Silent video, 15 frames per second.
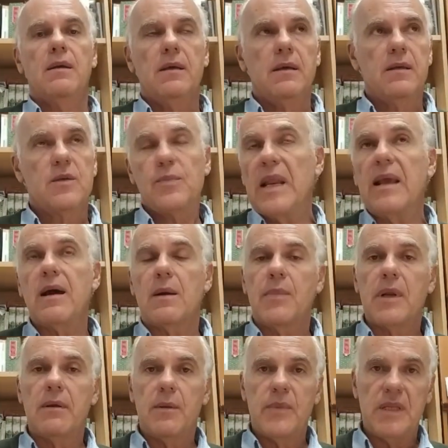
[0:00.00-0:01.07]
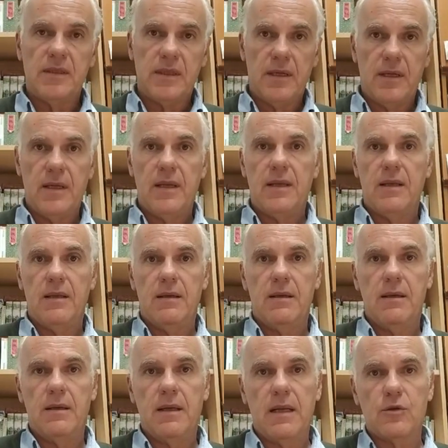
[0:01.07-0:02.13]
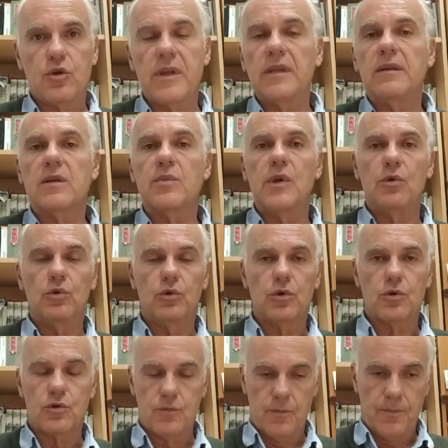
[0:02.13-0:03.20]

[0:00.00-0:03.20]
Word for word: explicar brevemente en los siguientes minutos.